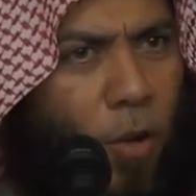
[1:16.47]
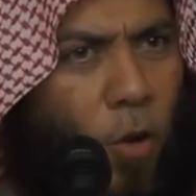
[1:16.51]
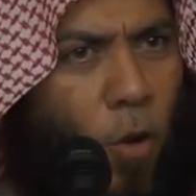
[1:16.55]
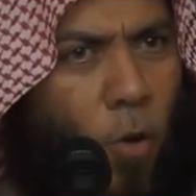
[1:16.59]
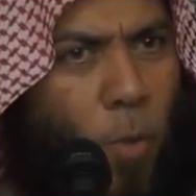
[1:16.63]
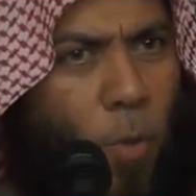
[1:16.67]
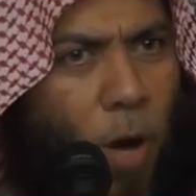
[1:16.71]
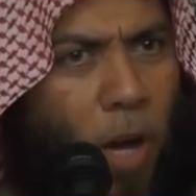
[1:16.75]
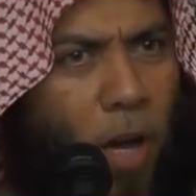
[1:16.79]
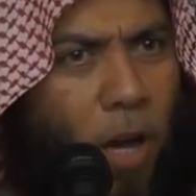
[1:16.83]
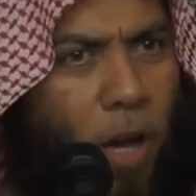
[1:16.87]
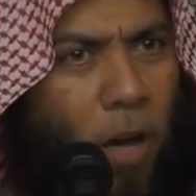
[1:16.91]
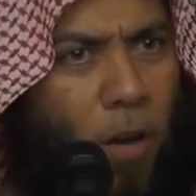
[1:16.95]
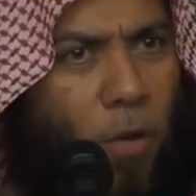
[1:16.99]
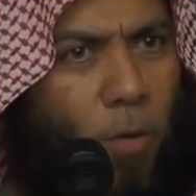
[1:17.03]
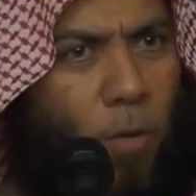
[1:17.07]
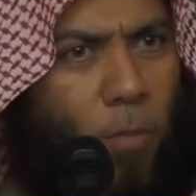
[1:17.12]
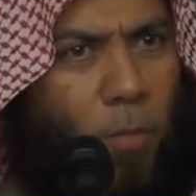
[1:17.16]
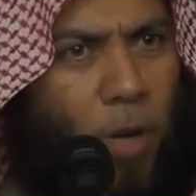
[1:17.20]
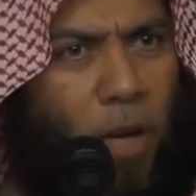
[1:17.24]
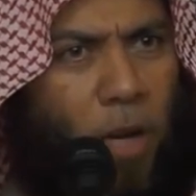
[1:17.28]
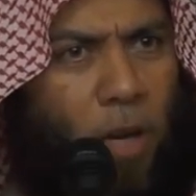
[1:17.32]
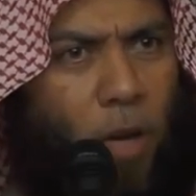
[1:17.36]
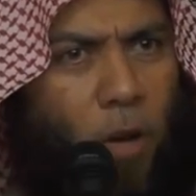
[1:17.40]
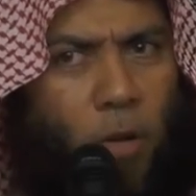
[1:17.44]
وبقى
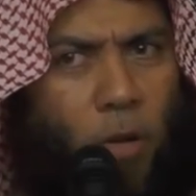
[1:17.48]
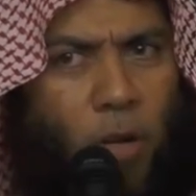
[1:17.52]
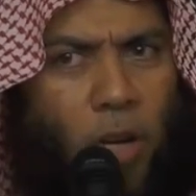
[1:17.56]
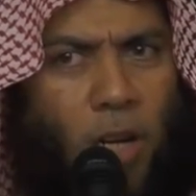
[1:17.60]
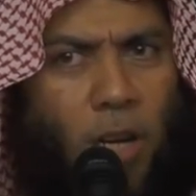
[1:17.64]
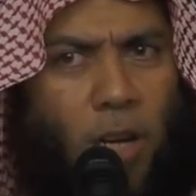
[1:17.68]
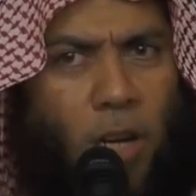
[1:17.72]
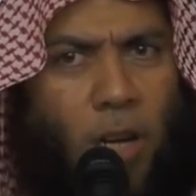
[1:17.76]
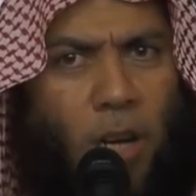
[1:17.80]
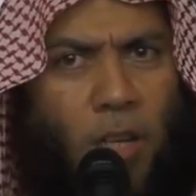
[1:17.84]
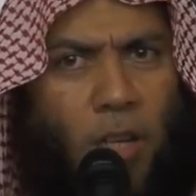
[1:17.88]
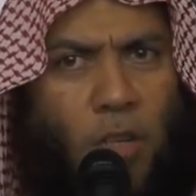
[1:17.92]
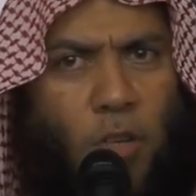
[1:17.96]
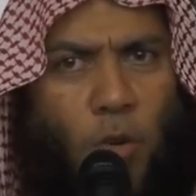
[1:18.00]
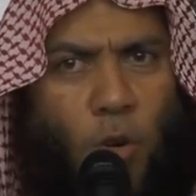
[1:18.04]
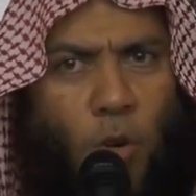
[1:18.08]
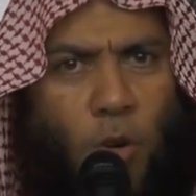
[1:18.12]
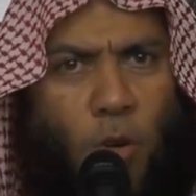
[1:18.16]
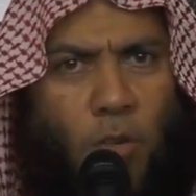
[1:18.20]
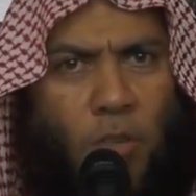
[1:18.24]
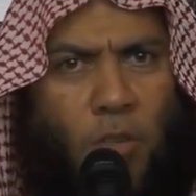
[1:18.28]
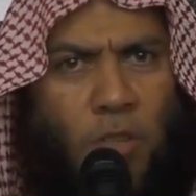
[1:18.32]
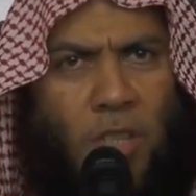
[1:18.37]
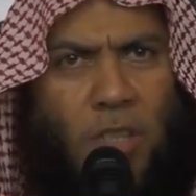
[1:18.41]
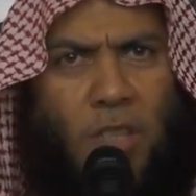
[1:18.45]
بقي هناك
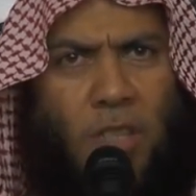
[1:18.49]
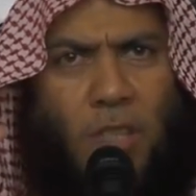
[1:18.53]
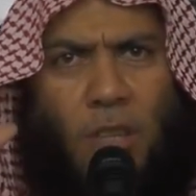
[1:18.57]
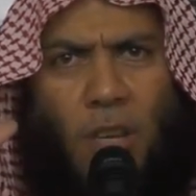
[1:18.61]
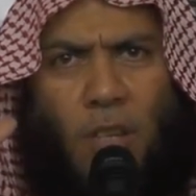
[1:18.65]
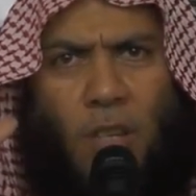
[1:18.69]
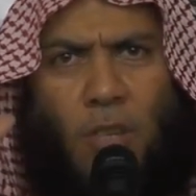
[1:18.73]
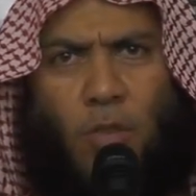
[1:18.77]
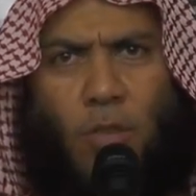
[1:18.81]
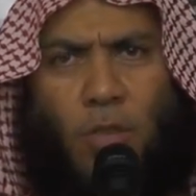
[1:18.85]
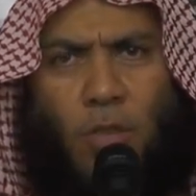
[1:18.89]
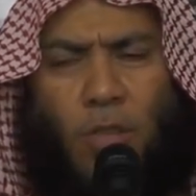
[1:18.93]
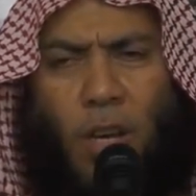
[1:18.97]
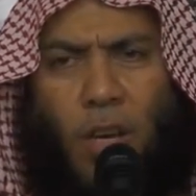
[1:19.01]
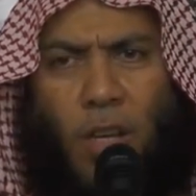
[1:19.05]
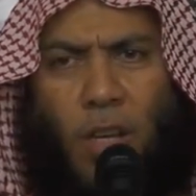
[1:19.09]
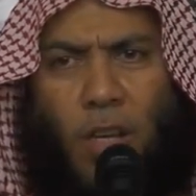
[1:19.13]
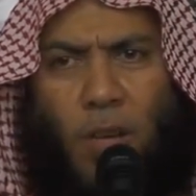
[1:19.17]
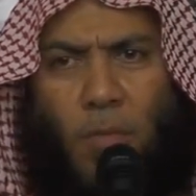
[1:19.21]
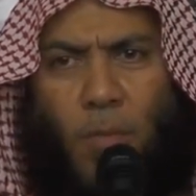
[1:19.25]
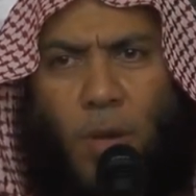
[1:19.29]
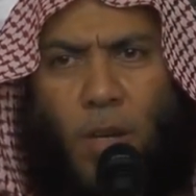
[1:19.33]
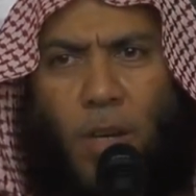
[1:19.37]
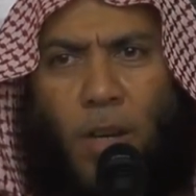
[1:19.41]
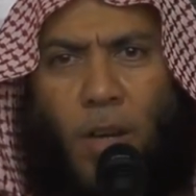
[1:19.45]
أشهر ستة أشهر
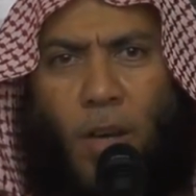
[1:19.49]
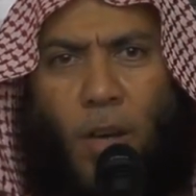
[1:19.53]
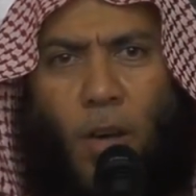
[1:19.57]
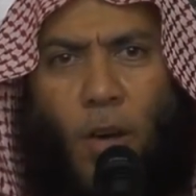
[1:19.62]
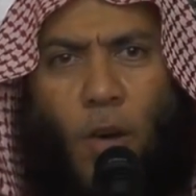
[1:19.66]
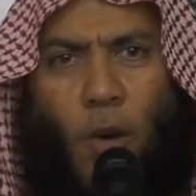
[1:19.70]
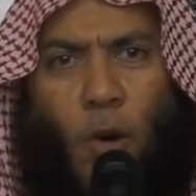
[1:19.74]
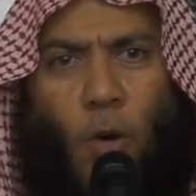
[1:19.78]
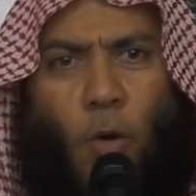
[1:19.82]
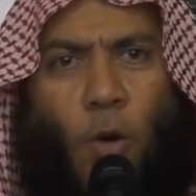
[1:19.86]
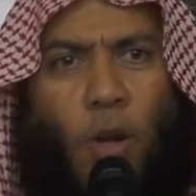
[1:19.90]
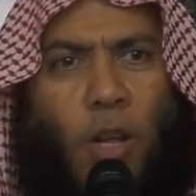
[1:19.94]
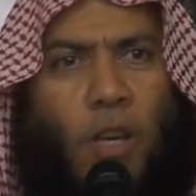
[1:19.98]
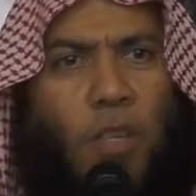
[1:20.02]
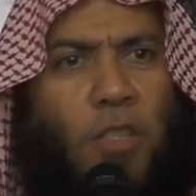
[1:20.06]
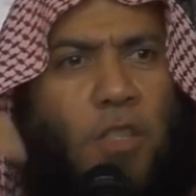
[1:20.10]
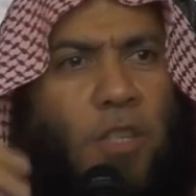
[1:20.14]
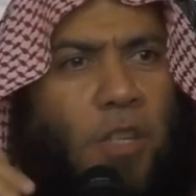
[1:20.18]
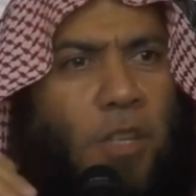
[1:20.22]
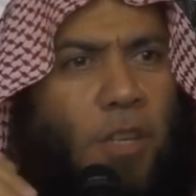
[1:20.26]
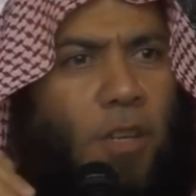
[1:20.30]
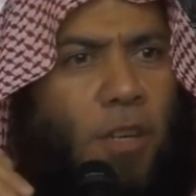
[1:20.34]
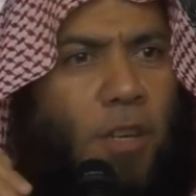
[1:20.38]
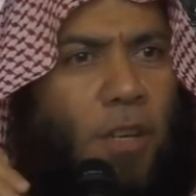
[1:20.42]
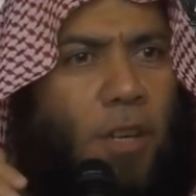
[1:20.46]
تقريبا
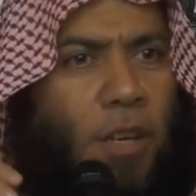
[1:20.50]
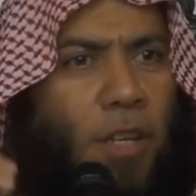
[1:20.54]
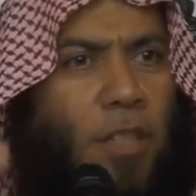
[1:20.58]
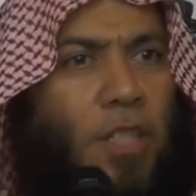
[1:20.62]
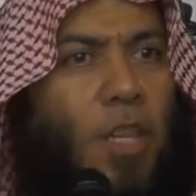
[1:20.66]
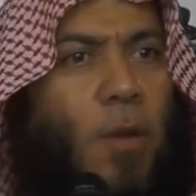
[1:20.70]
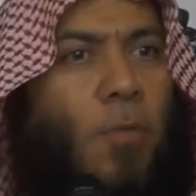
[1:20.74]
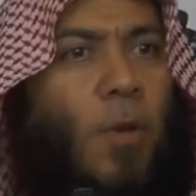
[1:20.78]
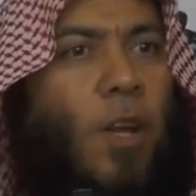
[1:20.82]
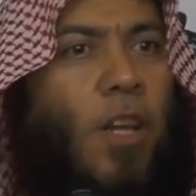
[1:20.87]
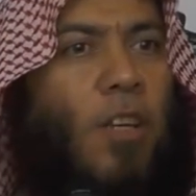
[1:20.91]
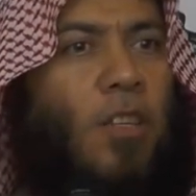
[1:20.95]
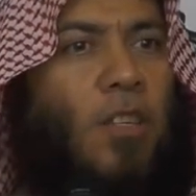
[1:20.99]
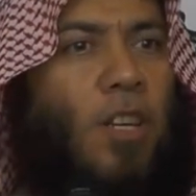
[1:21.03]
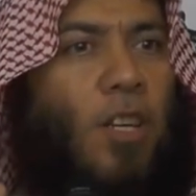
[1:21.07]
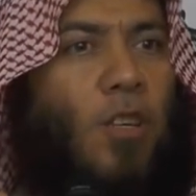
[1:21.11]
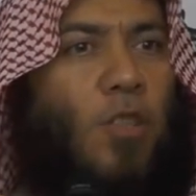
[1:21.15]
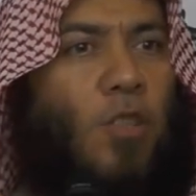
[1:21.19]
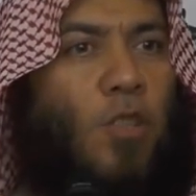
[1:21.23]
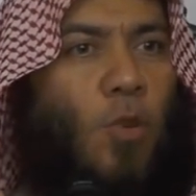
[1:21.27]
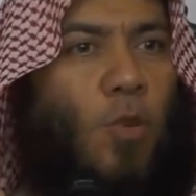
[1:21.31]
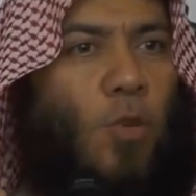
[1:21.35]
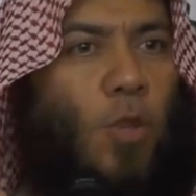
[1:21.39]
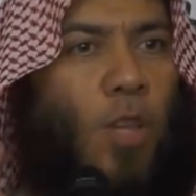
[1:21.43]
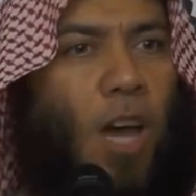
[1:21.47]
ورجع عندما رجع
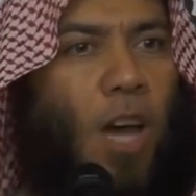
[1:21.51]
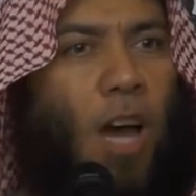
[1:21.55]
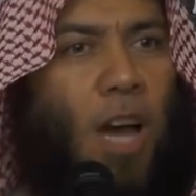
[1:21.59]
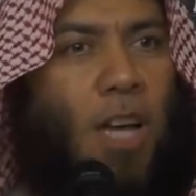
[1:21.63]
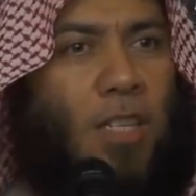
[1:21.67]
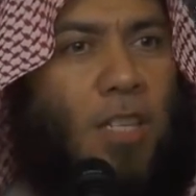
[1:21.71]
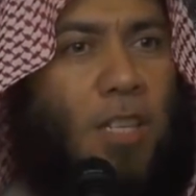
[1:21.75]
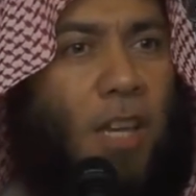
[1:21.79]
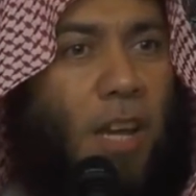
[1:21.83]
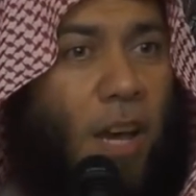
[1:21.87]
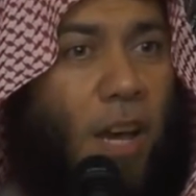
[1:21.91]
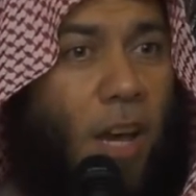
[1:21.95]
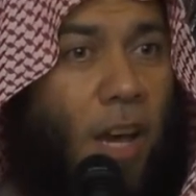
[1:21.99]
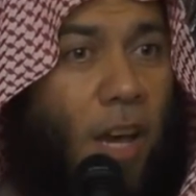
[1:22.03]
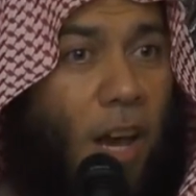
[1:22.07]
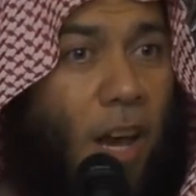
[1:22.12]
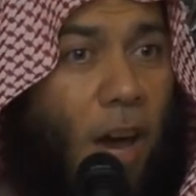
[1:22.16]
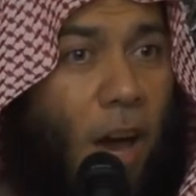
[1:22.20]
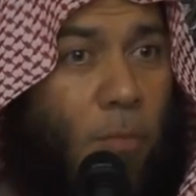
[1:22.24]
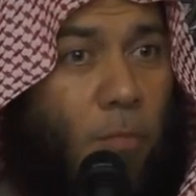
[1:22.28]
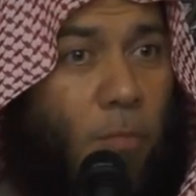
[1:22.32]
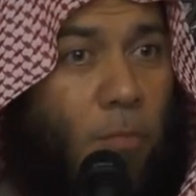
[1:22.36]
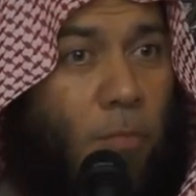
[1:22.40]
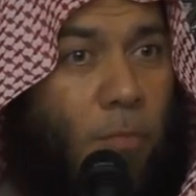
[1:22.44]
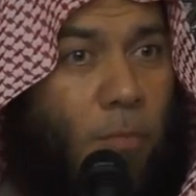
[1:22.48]
للسعودية حصل
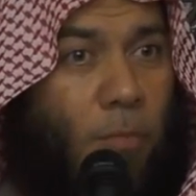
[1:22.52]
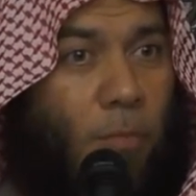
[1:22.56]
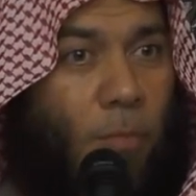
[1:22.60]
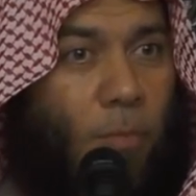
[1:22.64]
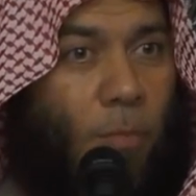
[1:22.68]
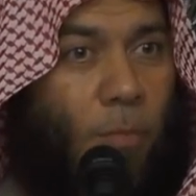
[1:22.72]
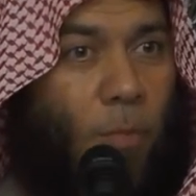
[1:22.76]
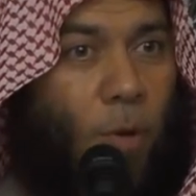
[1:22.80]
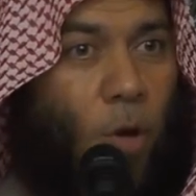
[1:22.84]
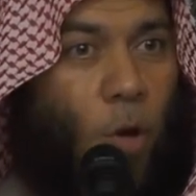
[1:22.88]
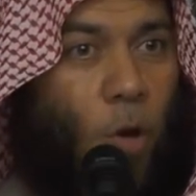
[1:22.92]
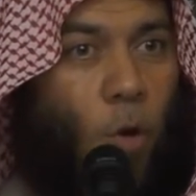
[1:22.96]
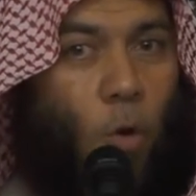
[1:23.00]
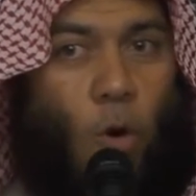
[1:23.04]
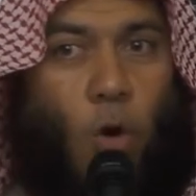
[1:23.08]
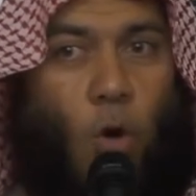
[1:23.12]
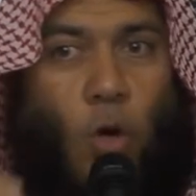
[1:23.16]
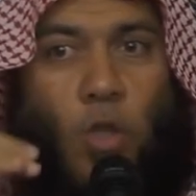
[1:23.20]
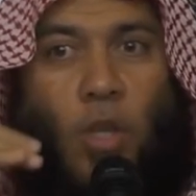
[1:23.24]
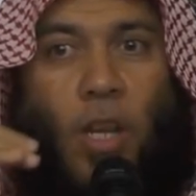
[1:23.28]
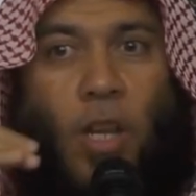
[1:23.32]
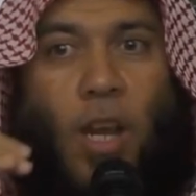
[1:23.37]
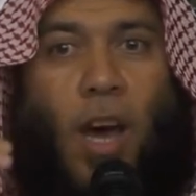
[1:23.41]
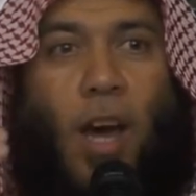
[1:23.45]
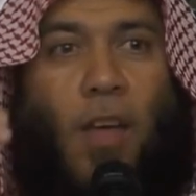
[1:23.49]
انقلاب
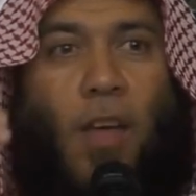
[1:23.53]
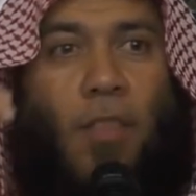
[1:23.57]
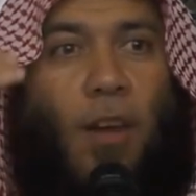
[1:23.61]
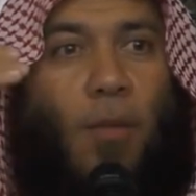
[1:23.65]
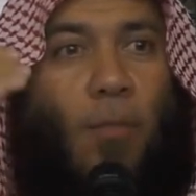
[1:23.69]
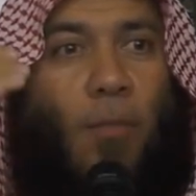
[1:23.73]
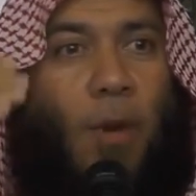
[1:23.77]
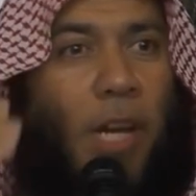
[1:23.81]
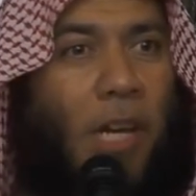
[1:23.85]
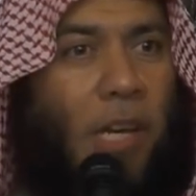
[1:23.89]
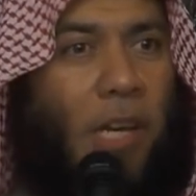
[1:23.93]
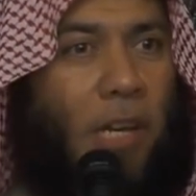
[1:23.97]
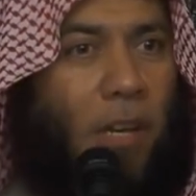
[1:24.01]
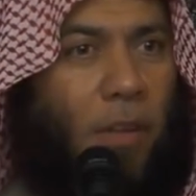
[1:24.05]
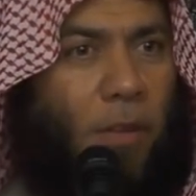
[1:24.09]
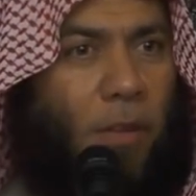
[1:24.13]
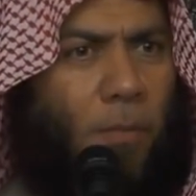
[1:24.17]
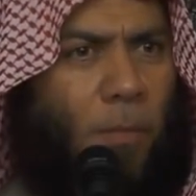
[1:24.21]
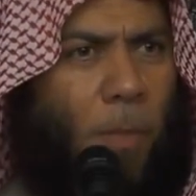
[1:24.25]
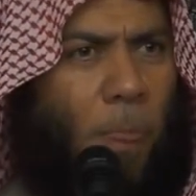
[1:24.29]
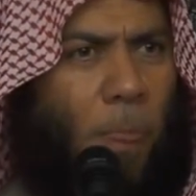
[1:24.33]
وقتل هذا الملك